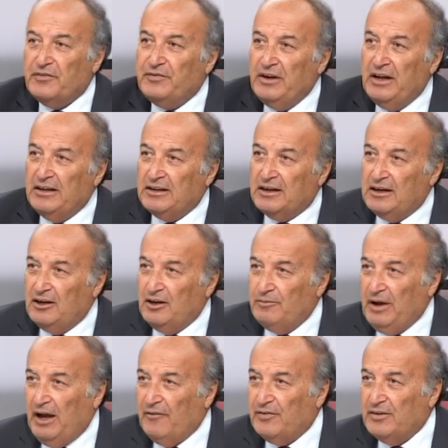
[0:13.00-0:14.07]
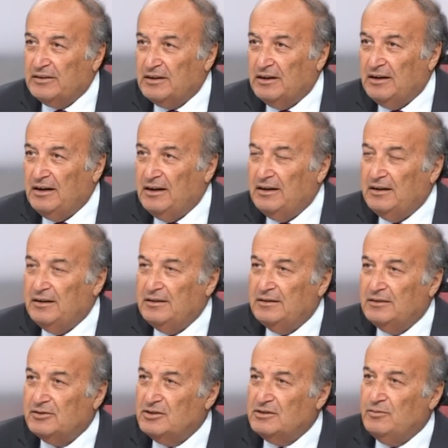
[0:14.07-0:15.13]
شفناه هذيك اليوم بحفله ال...
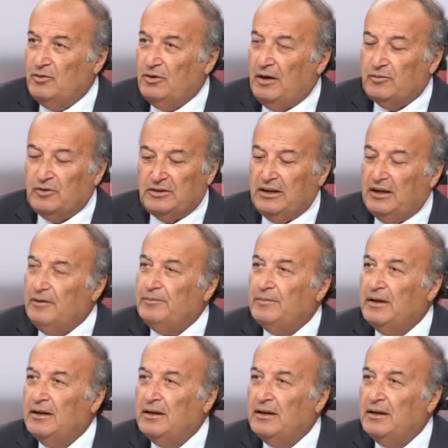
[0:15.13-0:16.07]
شو اسمه عمرو دياب